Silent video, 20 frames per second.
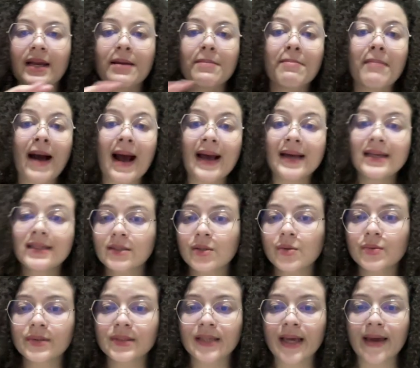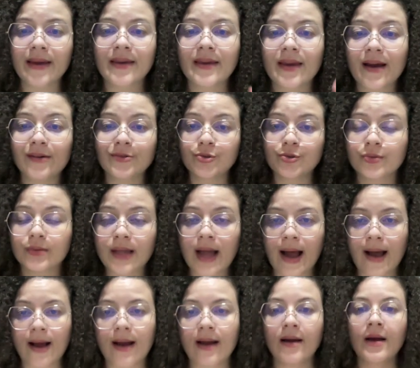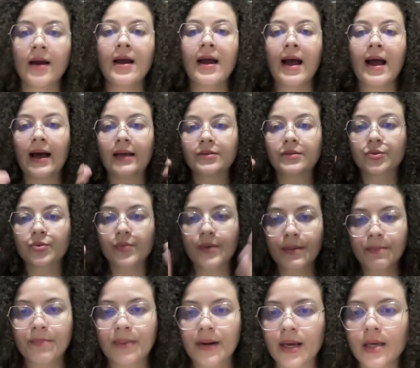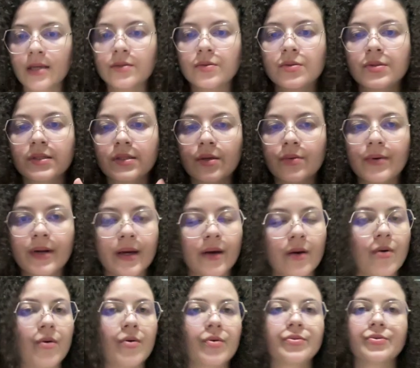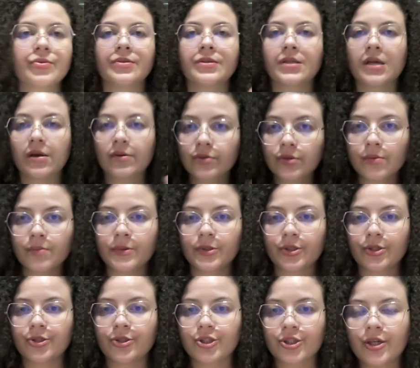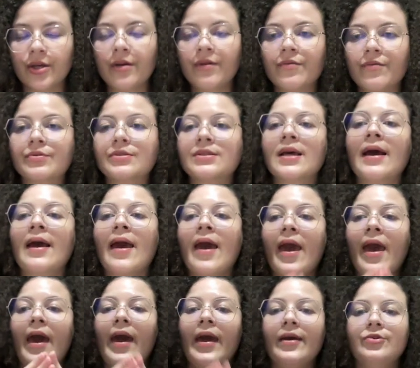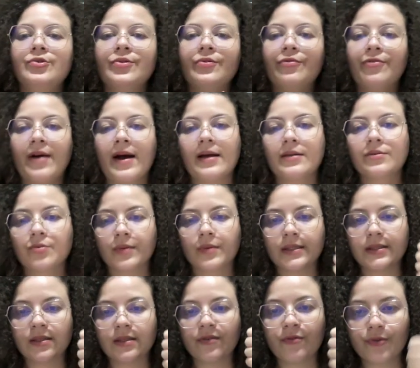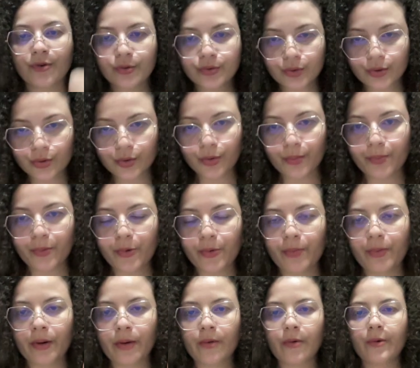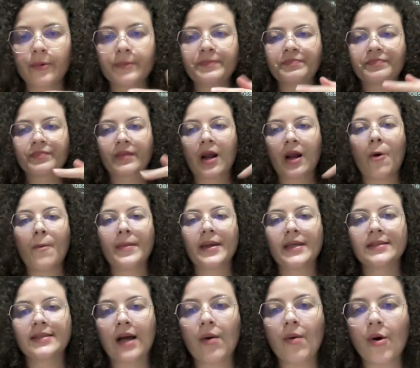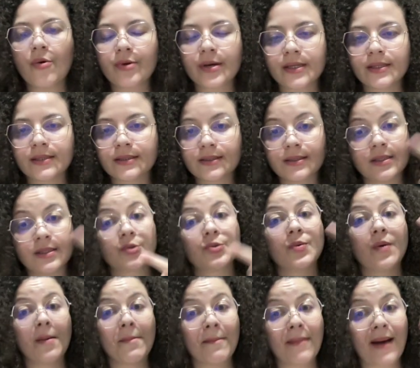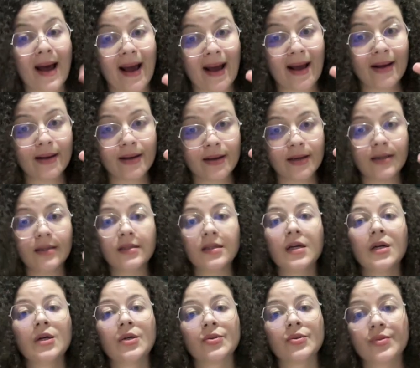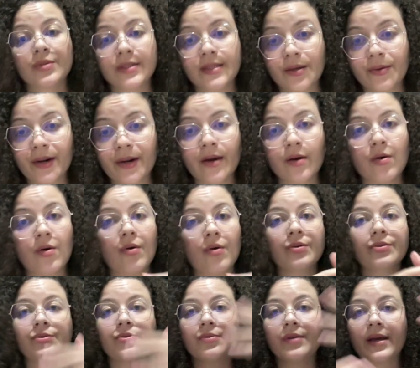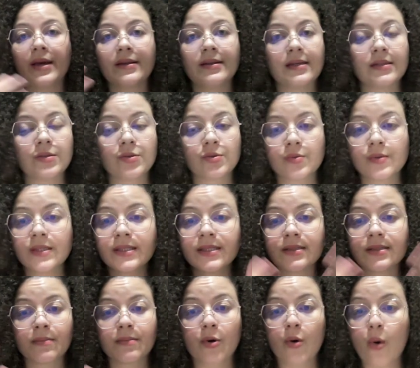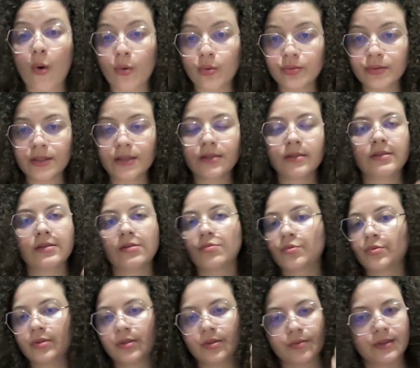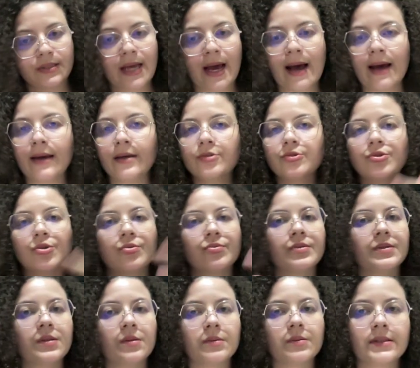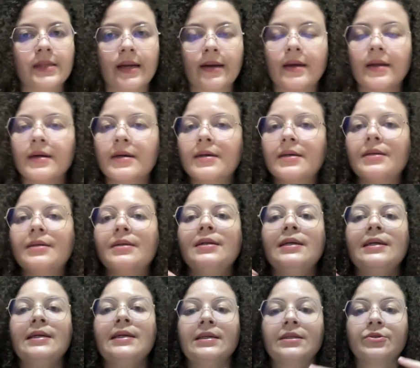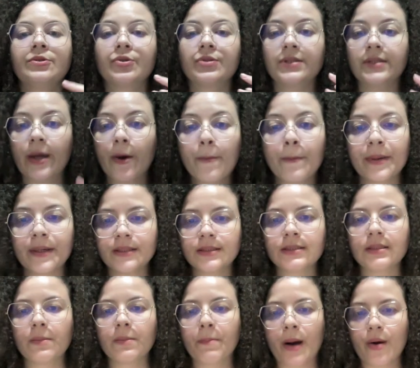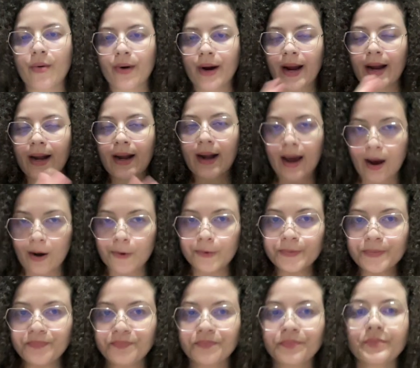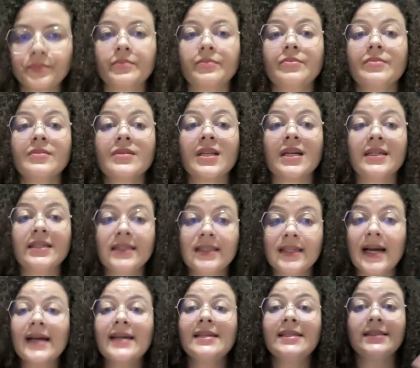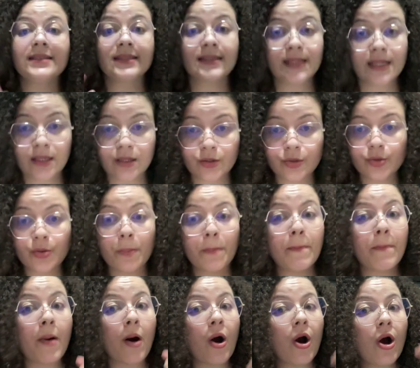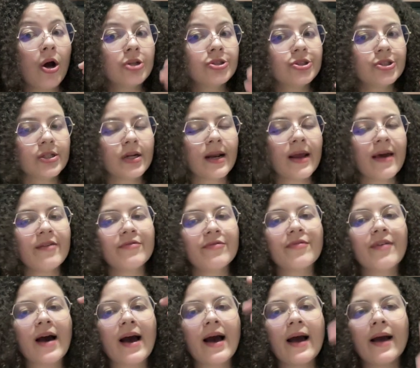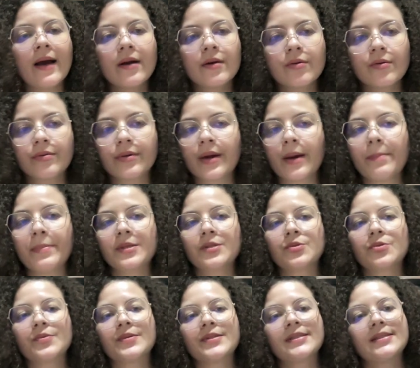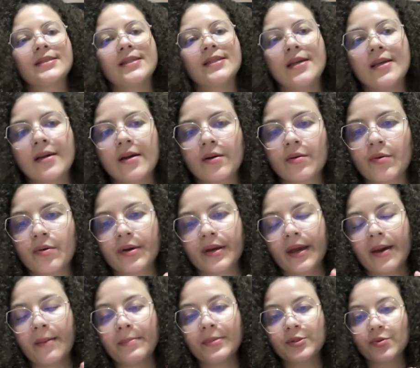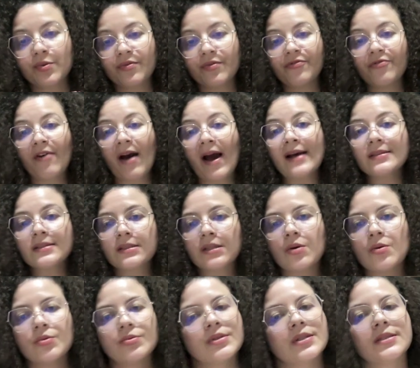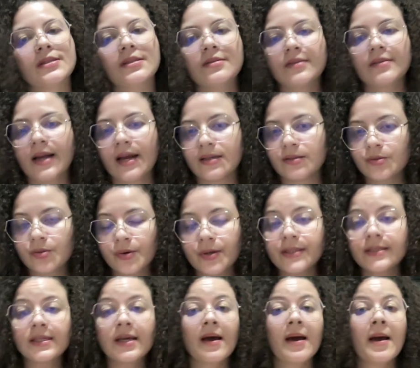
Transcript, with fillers: ele mais consegue ajudar a sua empresa, o seu negócio, os seus objetivos, é de fato esse filtro do público aumentar o alcance da sua marca, do seu negócio, né, das suas contas do seu site ou do seu Instagram, do seu principal canal. E aí sim, isso pode levar com que a pessoa siga, com que a pessoa faça outras interações,